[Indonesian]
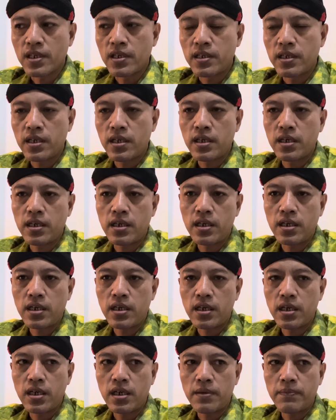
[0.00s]
e,
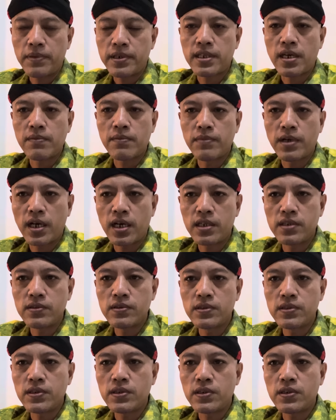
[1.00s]
pertambangan
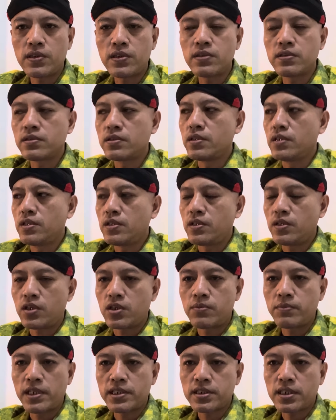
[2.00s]
untuk
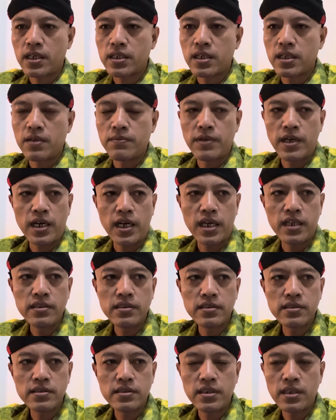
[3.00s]
ormas keagamaan
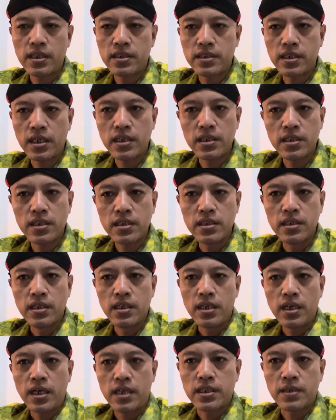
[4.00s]
ada
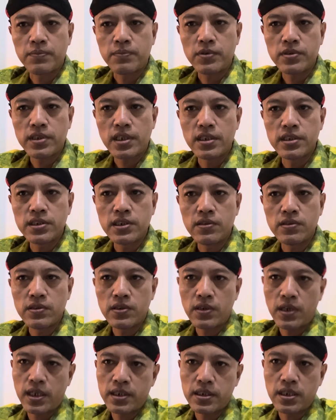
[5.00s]
ada potensi
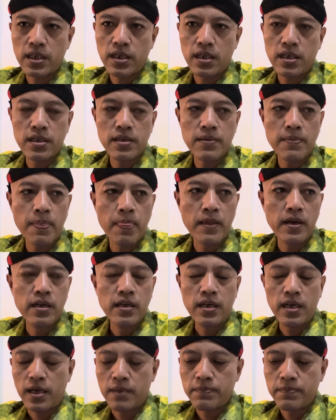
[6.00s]
untuk ada
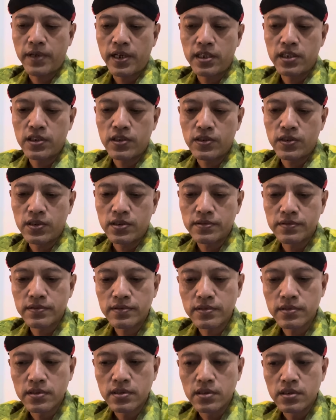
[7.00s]
apa itu
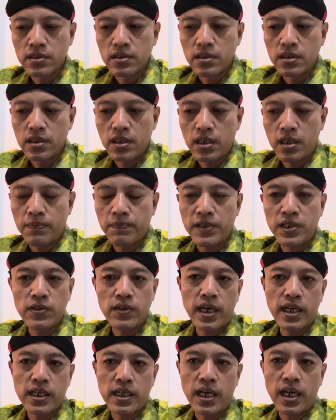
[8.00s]
Eh,
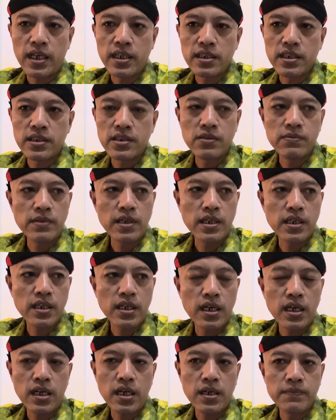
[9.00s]
penolakan gitu
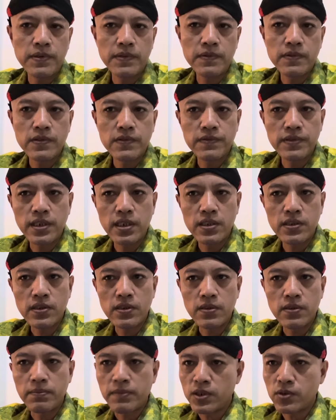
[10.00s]
maka Habib Lutfi
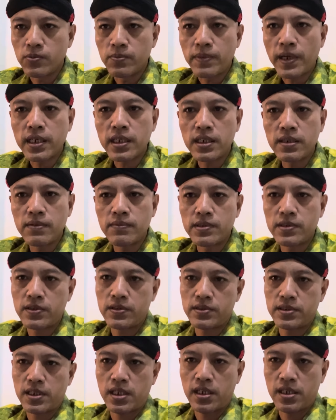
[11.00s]
itu menumpangi menurut
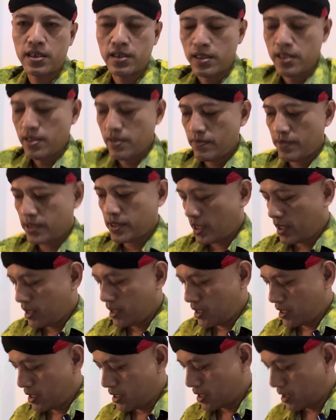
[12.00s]
saya padahal
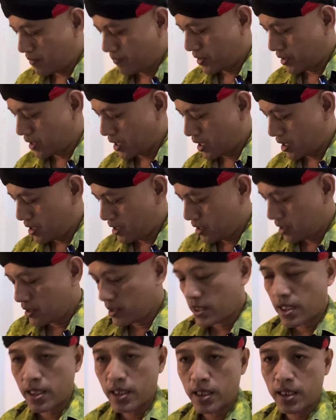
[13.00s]
ini dalam berita ini
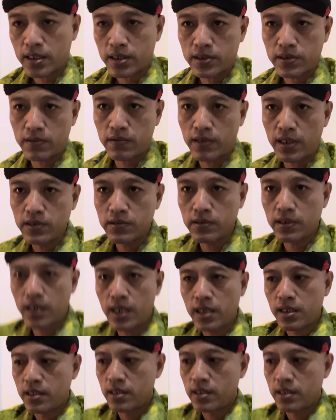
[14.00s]
secara keseluruhan juga